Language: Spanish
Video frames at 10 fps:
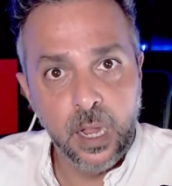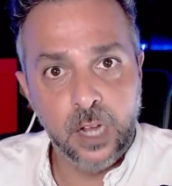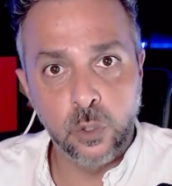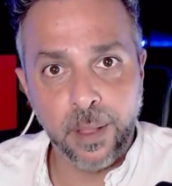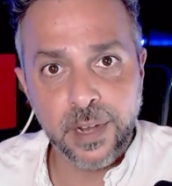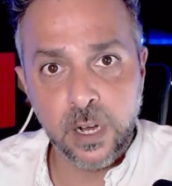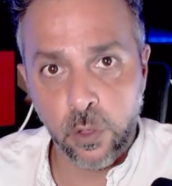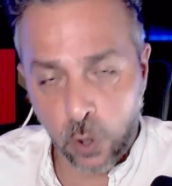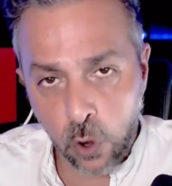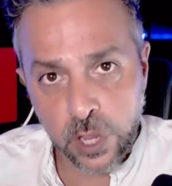a su padre lo
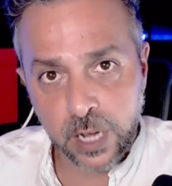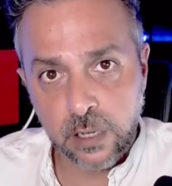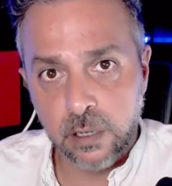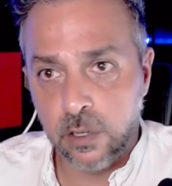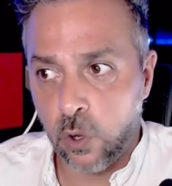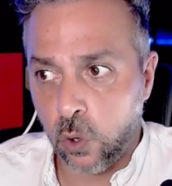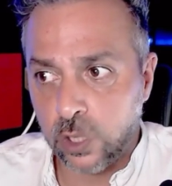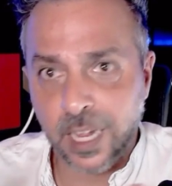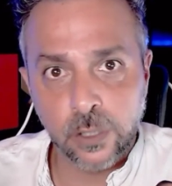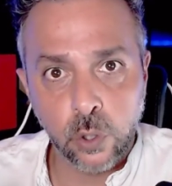degollan, lo
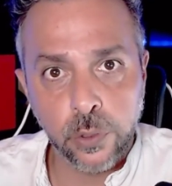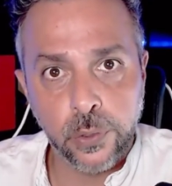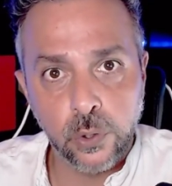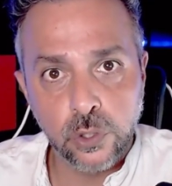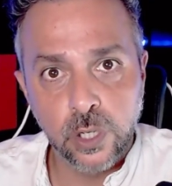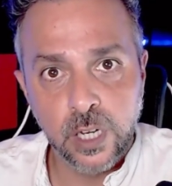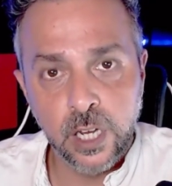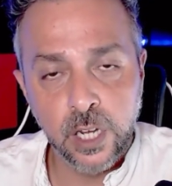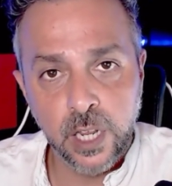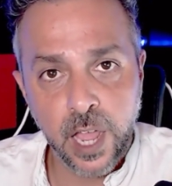cortan a trozos
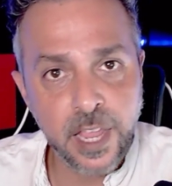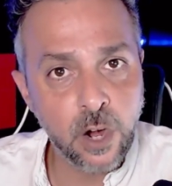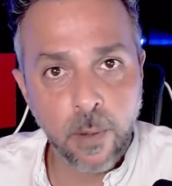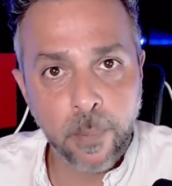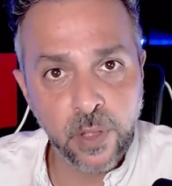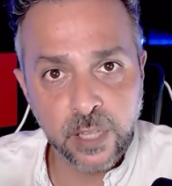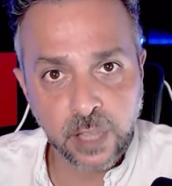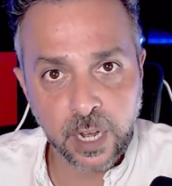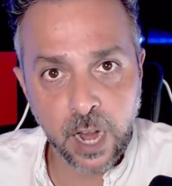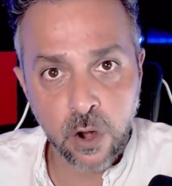y ella no va a poder
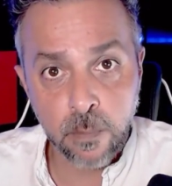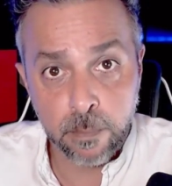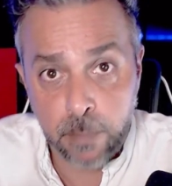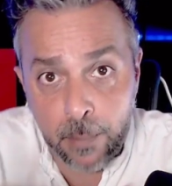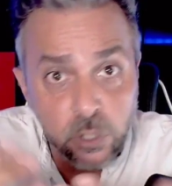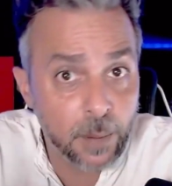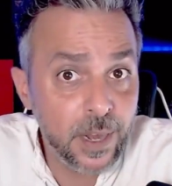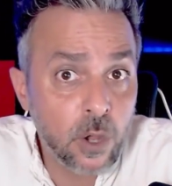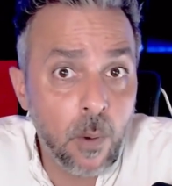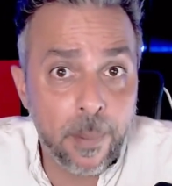enterrarlo, vamos a
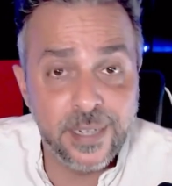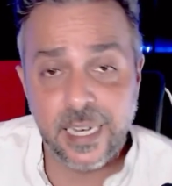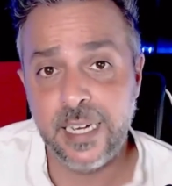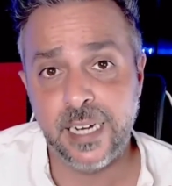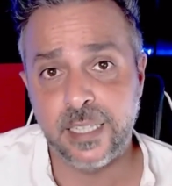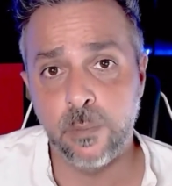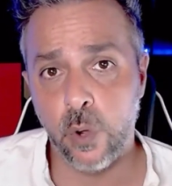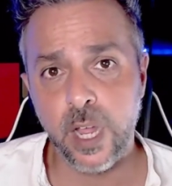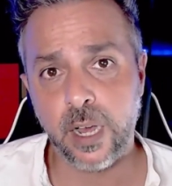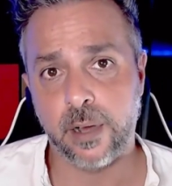ver cómo pensaría esta
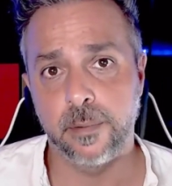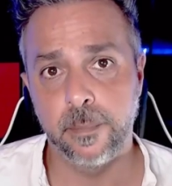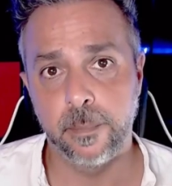mujer.